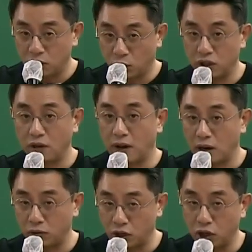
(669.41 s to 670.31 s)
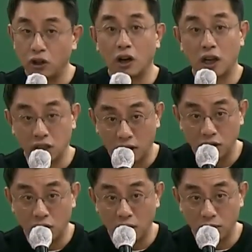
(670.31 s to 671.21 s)
조직을 바라보는 여덟 가지
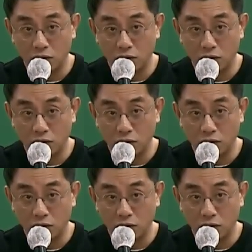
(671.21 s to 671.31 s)
관점,